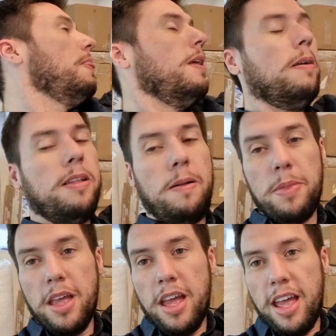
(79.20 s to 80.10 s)
Ah, tá.
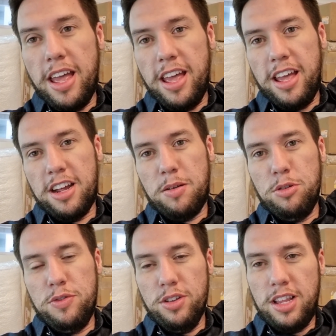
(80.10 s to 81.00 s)
É, acabou
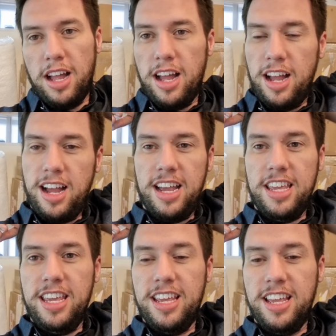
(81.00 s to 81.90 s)
de voltar.
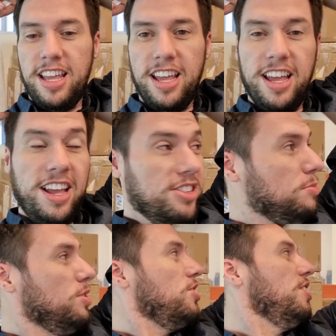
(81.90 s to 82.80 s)
Aí, é, não te
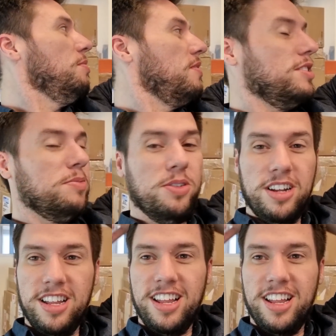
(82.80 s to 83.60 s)
mostrou não, fica de boa.